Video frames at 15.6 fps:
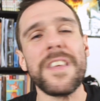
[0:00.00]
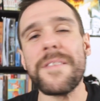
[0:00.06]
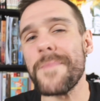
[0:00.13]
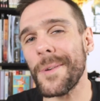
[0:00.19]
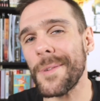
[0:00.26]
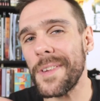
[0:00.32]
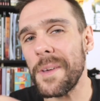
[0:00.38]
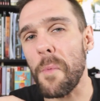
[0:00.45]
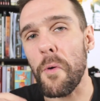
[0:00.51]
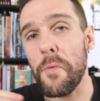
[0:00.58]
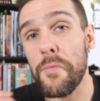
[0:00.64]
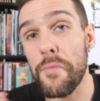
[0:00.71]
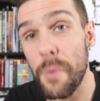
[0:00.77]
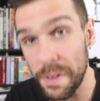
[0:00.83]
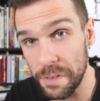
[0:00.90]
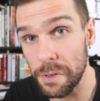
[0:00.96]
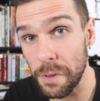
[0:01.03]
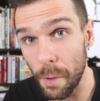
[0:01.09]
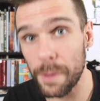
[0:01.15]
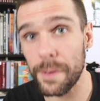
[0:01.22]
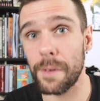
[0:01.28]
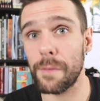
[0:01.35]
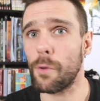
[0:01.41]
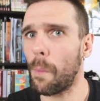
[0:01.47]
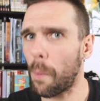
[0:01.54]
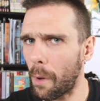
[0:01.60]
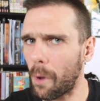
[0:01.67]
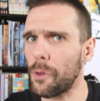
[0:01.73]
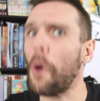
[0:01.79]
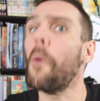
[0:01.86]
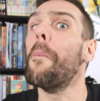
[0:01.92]
immensément foisonnante,
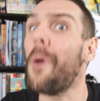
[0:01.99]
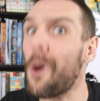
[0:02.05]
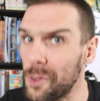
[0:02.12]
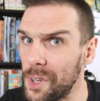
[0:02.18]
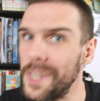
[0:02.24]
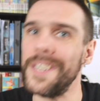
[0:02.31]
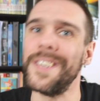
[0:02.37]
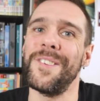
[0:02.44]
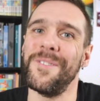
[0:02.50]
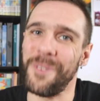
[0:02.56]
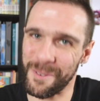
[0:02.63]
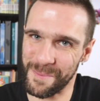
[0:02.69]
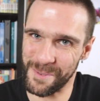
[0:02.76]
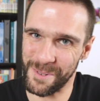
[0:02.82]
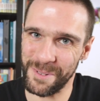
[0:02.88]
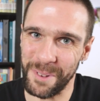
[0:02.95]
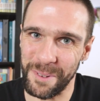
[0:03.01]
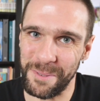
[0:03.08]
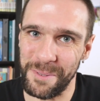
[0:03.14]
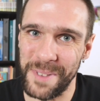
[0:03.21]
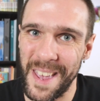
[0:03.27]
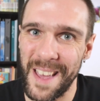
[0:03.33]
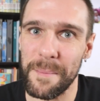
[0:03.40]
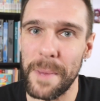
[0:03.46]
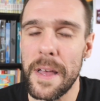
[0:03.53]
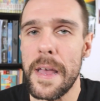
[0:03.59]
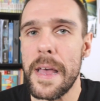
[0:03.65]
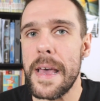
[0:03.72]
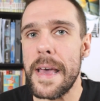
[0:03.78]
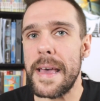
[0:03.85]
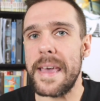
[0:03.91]
comprendre bordélique dans le bon sens du terme,
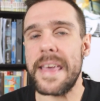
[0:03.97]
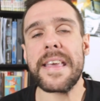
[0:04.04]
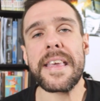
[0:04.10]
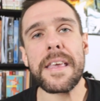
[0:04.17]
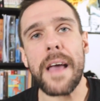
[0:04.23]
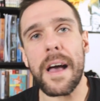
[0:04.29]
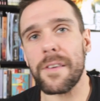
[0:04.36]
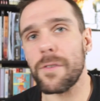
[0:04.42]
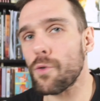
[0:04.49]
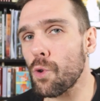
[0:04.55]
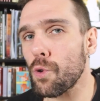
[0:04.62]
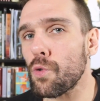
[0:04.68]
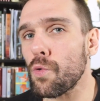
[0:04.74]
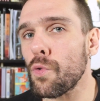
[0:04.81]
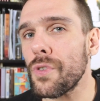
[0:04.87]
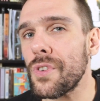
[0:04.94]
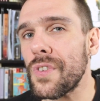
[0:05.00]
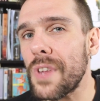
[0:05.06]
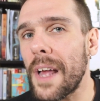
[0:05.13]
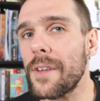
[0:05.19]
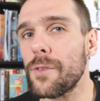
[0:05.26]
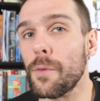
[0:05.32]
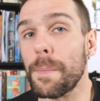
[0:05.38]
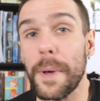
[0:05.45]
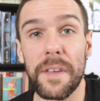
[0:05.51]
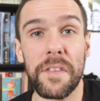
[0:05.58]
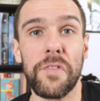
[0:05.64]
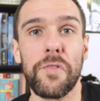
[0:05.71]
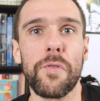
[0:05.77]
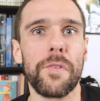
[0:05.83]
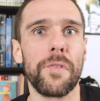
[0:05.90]
et qui a surtout ça de
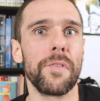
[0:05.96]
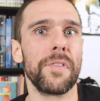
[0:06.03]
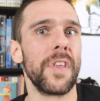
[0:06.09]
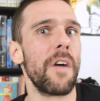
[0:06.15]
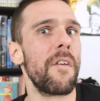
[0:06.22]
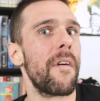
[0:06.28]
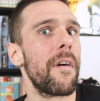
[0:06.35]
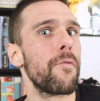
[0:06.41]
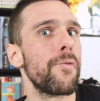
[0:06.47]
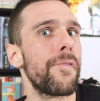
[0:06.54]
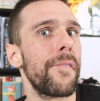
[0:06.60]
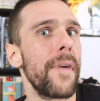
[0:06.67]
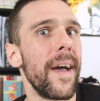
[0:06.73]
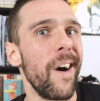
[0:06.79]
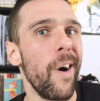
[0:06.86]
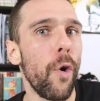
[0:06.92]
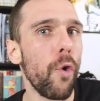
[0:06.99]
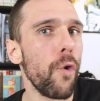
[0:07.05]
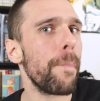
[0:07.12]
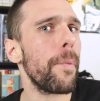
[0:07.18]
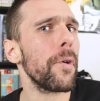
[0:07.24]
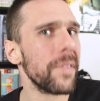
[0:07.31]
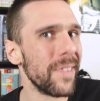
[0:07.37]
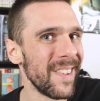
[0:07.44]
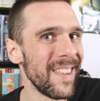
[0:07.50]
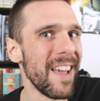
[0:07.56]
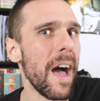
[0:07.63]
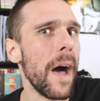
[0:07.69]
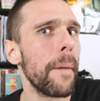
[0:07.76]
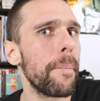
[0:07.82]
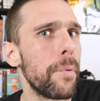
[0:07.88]
précieux que ça va vous faire repenser
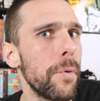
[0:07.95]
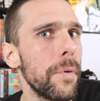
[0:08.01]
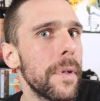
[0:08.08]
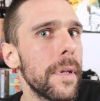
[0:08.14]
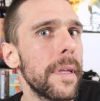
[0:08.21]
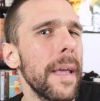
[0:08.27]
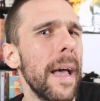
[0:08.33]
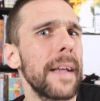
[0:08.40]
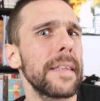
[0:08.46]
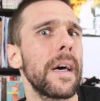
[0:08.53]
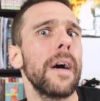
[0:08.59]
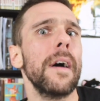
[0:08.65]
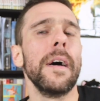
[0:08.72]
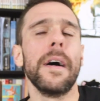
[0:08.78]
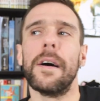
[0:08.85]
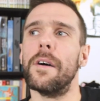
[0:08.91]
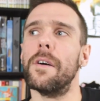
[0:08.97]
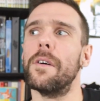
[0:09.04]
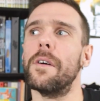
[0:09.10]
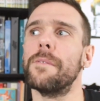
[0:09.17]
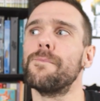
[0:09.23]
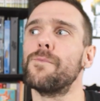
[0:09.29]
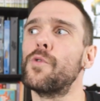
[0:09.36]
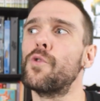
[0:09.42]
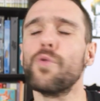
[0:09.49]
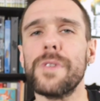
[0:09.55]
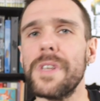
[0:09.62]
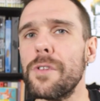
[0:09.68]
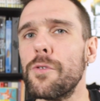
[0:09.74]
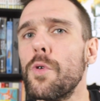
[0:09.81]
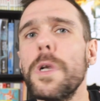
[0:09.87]
un peu le cadre, euh,
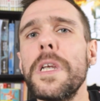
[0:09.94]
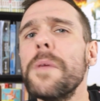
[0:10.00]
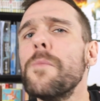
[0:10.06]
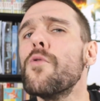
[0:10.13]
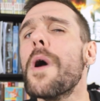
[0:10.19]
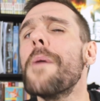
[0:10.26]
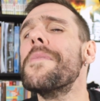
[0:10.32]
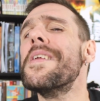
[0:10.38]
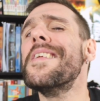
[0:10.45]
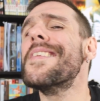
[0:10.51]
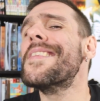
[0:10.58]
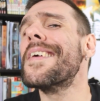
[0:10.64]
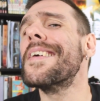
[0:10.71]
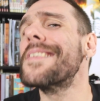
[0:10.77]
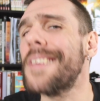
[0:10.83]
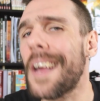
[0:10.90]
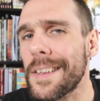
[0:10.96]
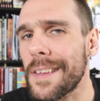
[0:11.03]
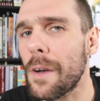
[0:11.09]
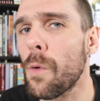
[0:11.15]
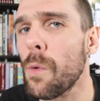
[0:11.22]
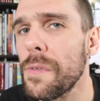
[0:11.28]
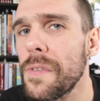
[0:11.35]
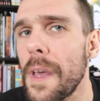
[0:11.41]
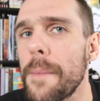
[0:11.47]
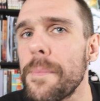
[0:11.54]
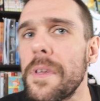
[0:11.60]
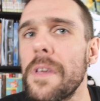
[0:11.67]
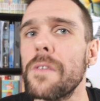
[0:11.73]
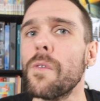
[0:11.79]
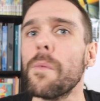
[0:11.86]
douter de l'immuabilité de certains
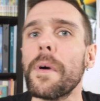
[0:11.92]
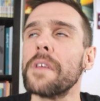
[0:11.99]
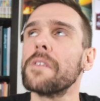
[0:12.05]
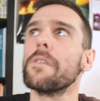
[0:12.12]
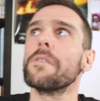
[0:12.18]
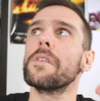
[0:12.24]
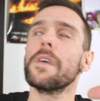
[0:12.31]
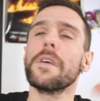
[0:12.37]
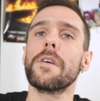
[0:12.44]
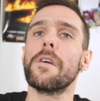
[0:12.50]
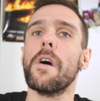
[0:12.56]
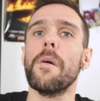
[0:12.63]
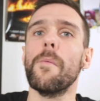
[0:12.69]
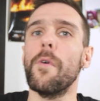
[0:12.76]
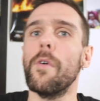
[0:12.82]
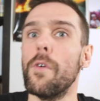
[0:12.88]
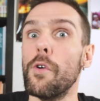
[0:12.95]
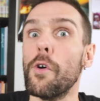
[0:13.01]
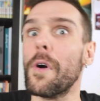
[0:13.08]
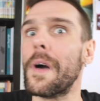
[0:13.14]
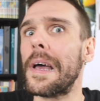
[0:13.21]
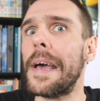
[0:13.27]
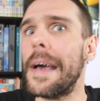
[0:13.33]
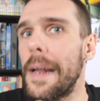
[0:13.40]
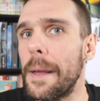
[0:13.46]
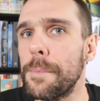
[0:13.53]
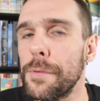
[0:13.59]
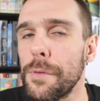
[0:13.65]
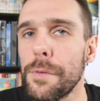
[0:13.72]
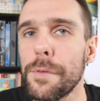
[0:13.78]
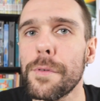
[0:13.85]
concepts qui sont présentés comme euh, le réel
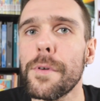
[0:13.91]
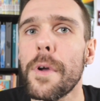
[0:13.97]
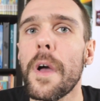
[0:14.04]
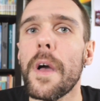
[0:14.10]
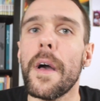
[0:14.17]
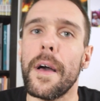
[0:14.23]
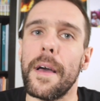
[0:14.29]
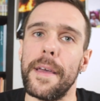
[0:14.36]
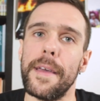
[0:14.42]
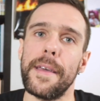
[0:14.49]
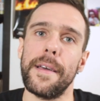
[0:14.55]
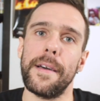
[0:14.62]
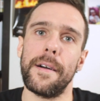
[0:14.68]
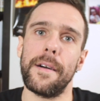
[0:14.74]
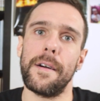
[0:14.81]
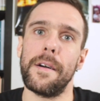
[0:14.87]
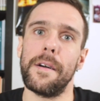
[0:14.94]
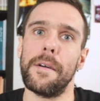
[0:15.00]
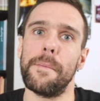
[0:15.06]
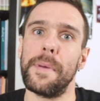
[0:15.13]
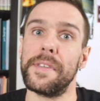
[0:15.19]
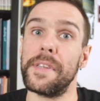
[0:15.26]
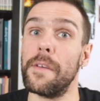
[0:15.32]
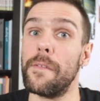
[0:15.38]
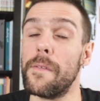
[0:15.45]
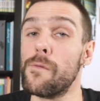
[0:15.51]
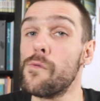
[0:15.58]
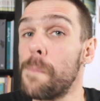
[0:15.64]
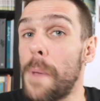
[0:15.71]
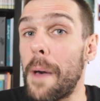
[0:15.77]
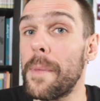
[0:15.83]
absolu, et euh, bah, ça va
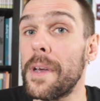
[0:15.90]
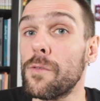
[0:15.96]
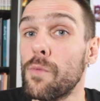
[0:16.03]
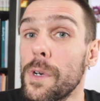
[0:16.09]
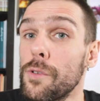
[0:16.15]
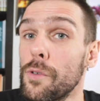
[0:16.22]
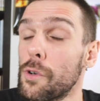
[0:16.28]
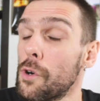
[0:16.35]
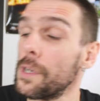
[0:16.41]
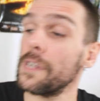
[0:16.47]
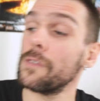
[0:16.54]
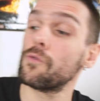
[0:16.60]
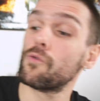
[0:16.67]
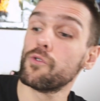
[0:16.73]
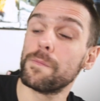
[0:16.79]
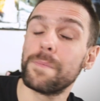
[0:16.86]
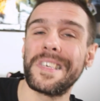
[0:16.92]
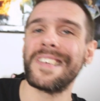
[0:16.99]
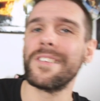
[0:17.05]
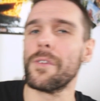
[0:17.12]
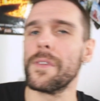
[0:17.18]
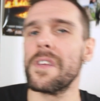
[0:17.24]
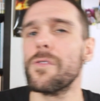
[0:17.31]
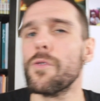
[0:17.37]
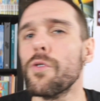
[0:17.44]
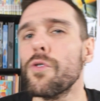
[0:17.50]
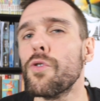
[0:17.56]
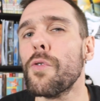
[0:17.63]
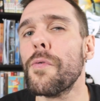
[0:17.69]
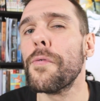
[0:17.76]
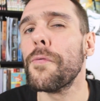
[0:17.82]
vous permettre de coller de coups de pied dans des zones
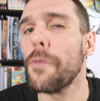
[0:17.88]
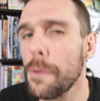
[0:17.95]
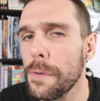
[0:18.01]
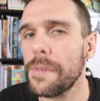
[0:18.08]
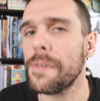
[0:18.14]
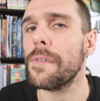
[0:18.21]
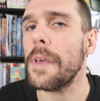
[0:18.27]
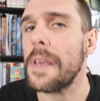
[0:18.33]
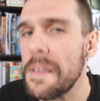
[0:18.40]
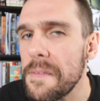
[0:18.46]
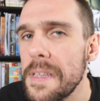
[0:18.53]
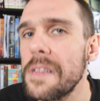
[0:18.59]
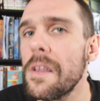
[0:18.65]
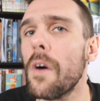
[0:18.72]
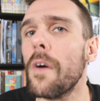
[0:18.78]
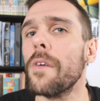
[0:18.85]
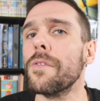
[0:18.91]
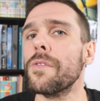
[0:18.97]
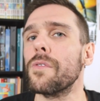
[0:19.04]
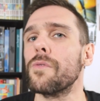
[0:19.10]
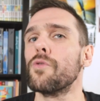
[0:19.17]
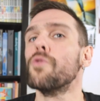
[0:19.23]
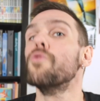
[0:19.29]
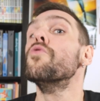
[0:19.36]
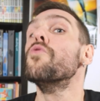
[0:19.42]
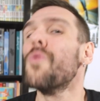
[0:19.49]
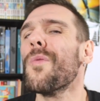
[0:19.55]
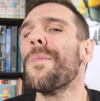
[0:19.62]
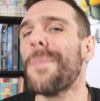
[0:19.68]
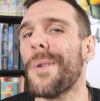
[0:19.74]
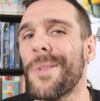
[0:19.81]
de fausse évidence, de
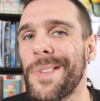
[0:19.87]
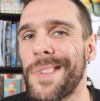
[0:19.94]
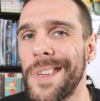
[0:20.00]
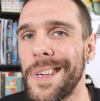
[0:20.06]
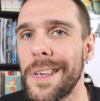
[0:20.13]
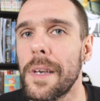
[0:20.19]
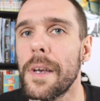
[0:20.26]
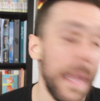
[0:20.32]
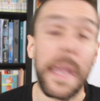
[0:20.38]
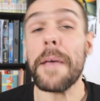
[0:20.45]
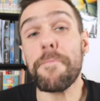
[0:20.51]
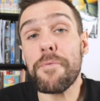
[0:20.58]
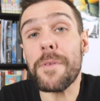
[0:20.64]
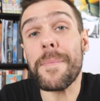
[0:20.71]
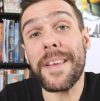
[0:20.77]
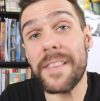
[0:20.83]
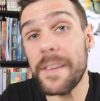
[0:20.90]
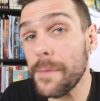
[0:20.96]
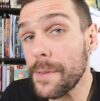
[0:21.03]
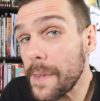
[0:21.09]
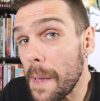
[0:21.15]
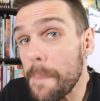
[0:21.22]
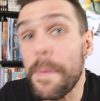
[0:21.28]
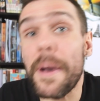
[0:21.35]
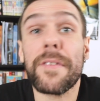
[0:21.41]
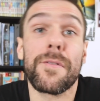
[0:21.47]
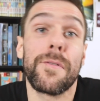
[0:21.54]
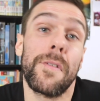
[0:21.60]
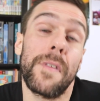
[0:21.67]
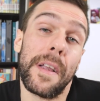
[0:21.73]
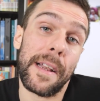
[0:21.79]
non-pensée. Et puis, bah, si vous savez pas ce
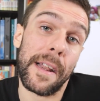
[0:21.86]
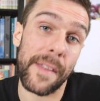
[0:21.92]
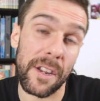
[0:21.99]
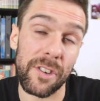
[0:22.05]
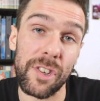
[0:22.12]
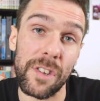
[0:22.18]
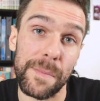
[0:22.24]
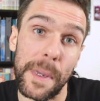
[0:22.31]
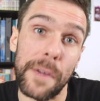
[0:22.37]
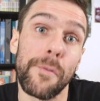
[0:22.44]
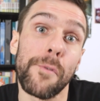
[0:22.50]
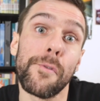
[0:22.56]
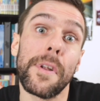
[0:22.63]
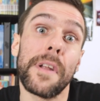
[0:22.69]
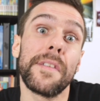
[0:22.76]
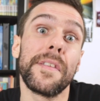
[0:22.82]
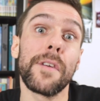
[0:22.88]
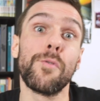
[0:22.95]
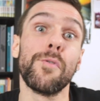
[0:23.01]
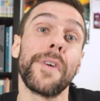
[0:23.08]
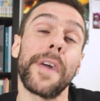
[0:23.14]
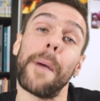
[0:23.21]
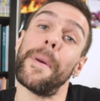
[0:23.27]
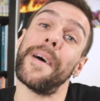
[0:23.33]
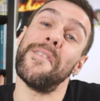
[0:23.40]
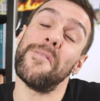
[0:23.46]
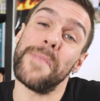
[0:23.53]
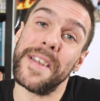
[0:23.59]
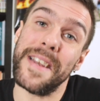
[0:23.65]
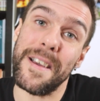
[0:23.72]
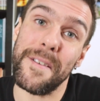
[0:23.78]
que c'est que l'anarchisme et que vous voulez le découvrir par le
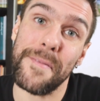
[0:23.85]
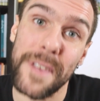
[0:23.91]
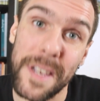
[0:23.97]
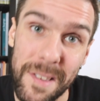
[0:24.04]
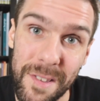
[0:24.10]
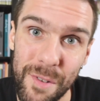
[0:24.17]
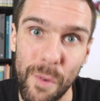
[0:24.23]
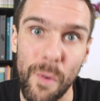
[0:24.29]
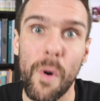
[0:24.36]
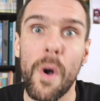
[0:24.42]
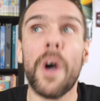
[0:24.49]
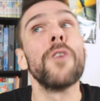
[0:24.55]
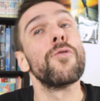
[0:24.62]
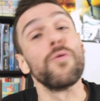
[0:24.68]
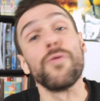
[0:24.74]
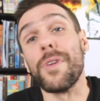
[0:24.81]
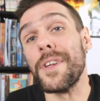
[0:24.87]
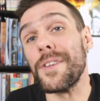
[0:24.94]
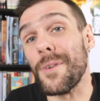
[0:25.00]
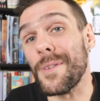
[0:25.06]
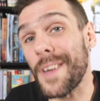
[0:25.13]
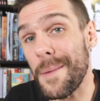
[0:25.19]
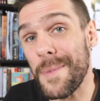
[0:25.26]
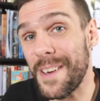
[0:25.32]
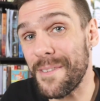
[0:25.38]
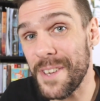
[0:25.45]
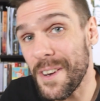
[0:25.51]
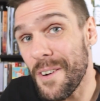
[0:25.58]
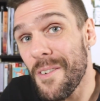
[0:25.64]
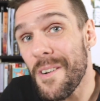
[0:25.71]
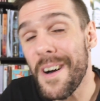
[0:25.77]
biais de la fiction, tout en étant très
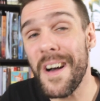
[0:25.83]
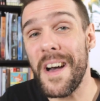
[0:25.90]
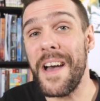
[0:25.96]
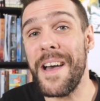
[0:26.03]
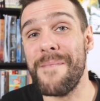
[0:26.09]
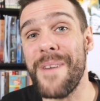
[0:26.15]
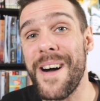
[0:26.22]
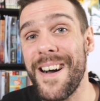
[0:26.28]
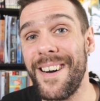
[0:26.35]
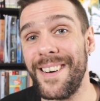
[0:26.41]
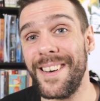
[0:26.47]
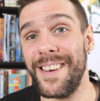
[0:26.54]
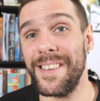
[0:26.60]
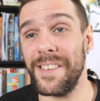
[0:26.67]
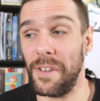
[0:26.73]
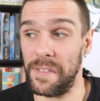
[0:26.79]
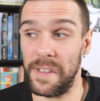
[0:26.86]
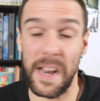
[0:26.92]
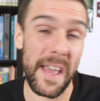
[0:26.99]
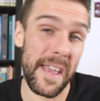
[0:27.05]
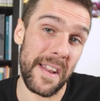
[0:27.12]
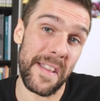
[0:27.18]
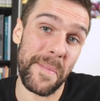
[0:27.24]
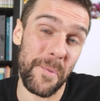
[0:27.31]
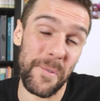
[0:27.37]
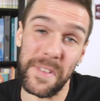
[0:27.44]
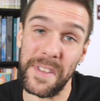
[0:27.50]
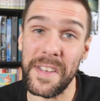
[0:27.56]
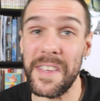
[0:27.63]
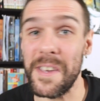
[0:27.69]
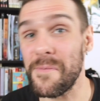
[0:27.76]
bienveillant, eh bah, dans ce cas-là, il y a les
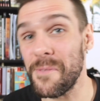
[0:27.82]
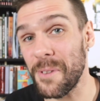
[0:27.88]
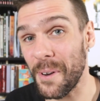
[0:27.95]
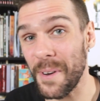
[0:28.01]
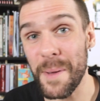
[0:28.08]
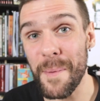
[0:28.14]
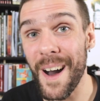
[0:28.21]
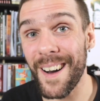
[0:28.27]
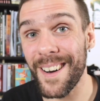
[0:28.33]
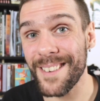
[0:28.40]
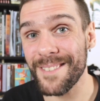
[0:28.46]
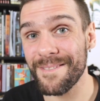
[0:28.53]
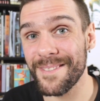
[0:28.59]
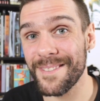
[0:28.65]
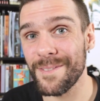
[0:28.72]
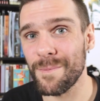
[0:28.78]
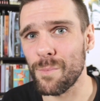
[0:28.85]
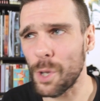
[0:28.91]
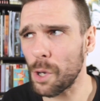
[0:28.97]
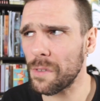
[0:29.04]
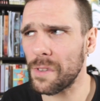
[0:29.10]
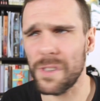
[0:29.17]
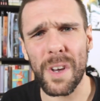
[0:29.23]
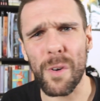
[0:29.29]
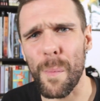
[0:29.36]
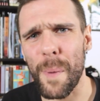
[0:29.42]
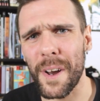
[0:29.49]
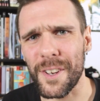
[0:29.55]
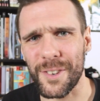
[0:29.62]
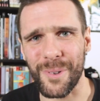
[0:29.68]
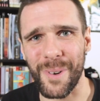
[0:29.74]
possédés qui vous tendent les bras. Hein. D'ailleurs, c'est de ça qu'on
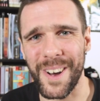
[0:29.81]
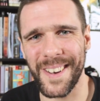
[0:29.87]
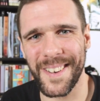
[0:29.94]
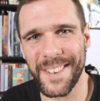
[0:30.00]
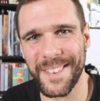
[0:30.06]
parlait, je crois.